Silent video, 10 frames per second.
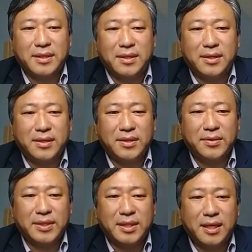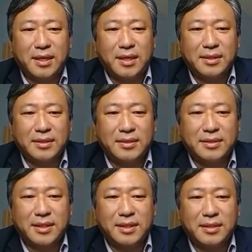어, 이 회사는
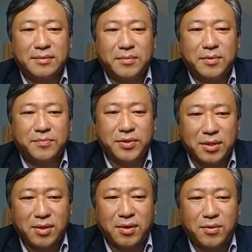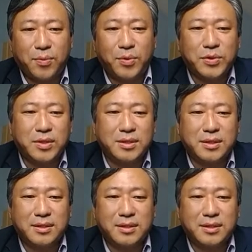이제 뭐 프린터하고
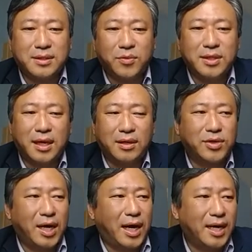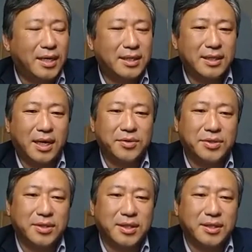보석글 워드가 그러니까 우리 아래 한글 나오기
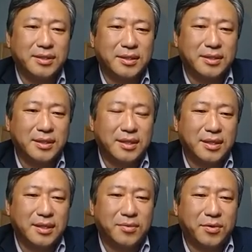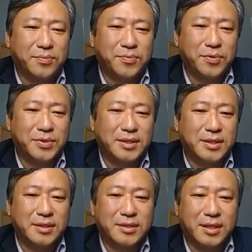전까지는 워드
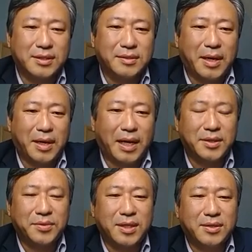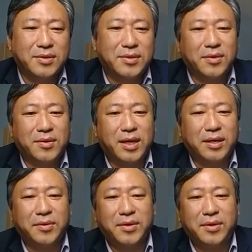프로세스에서 굉장히 많이 사용되던 걸
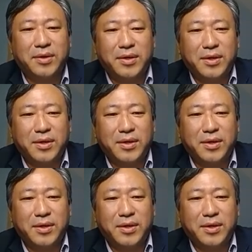했고요.